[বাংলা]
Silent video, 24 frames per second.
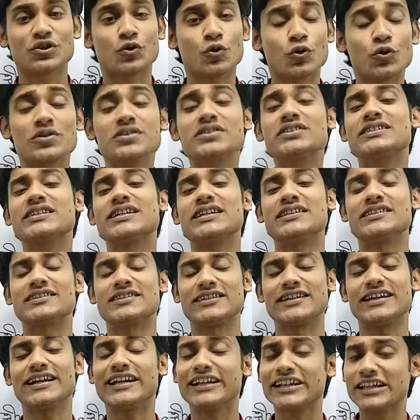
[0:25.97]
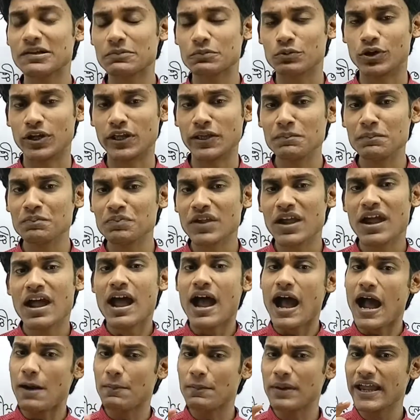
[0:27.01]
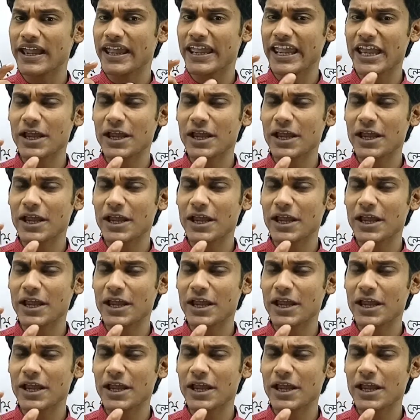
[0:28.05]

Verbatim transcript: কোন সেন্সে এটা বলি আমরা